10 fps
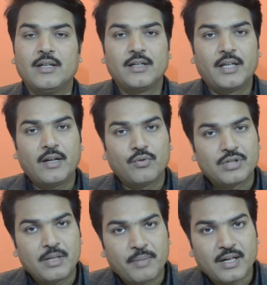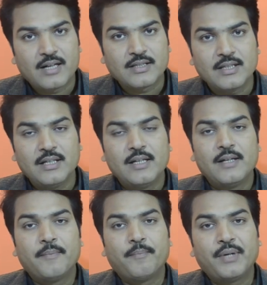ठीक उसी प्रकार से
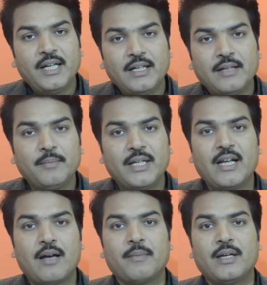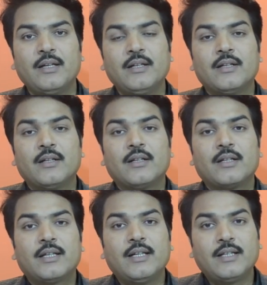प्रिंट मीडिया में
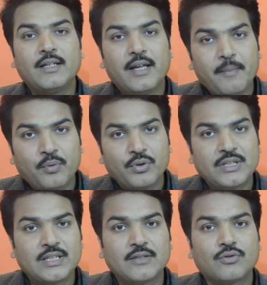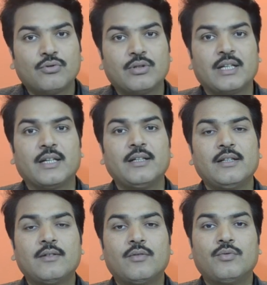इतने पोजीशंस होते हैं
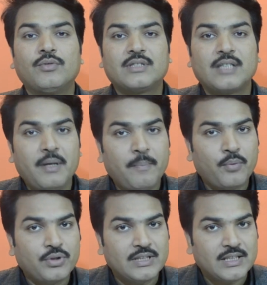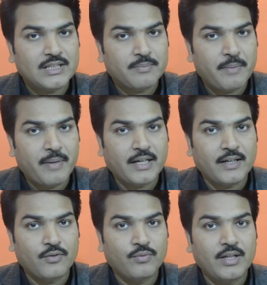उन सभी पोजीशंस पे बैठे
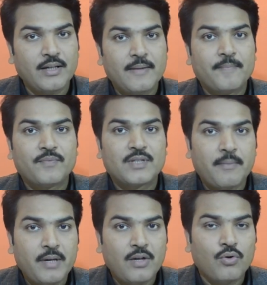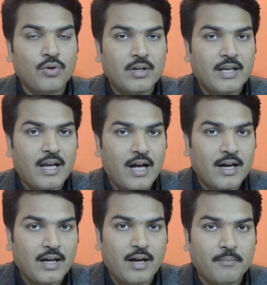हुए सभी लोग क्या
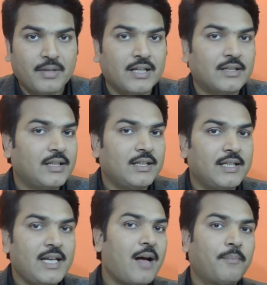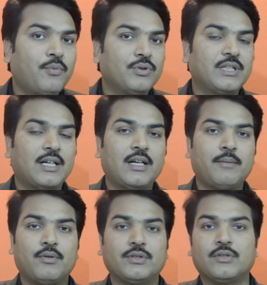काम करते हैं ये आपको जानना
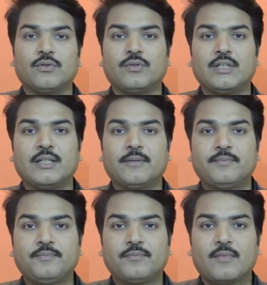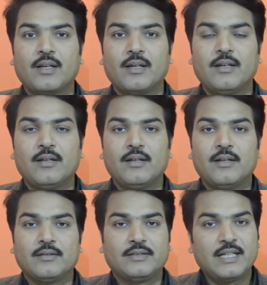बहुत जरूरी
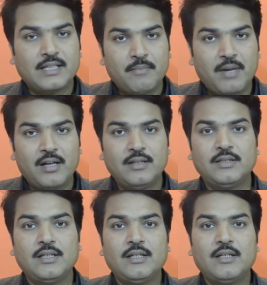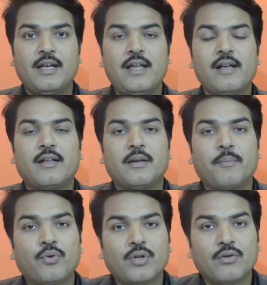है जैसे मान लीजिए एक
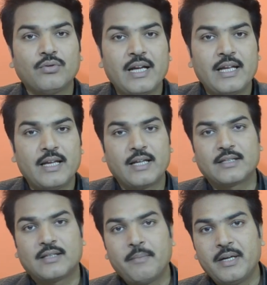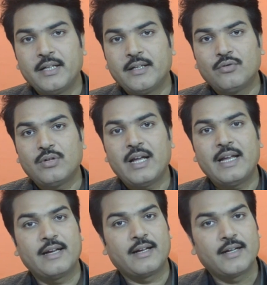रिपोर्टर होता है एक सब एडिटर होता
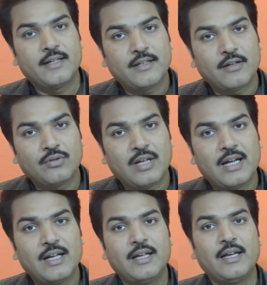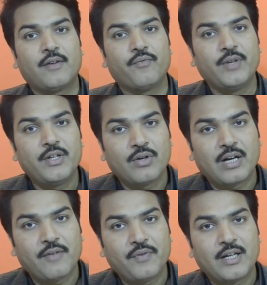है एक एडिटर होता है एक
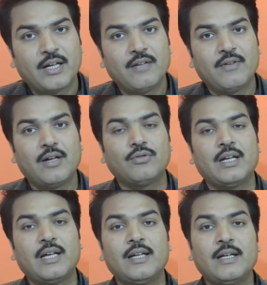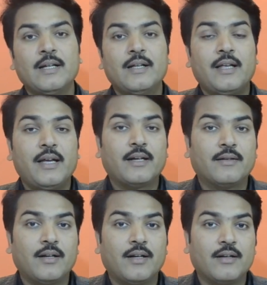वीडियोग्राफी करने वाला होता है एक
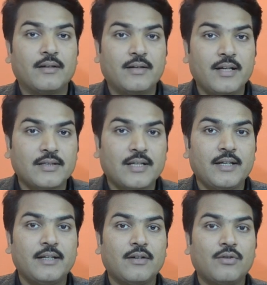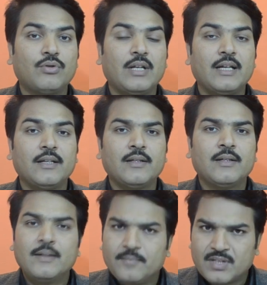डेस्क एडिटर होता है
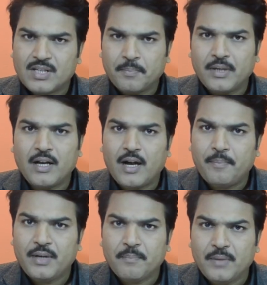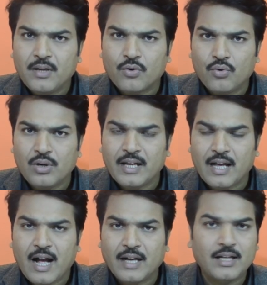सबके अपने अपने रोल हैं
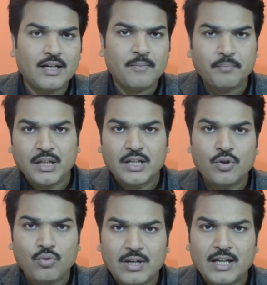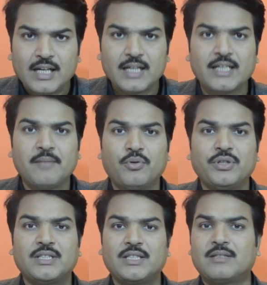आखिर कंपनी क्यों अलग अलग ये
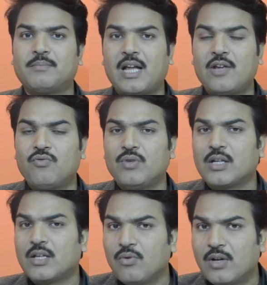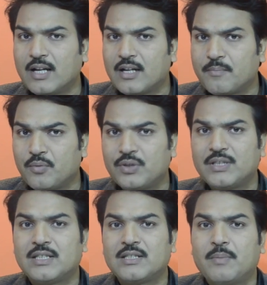पोजीशंस बनाए हुए हैं क्यों अलग अलग
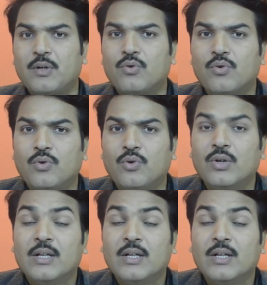पोजीशंस पे लोगों को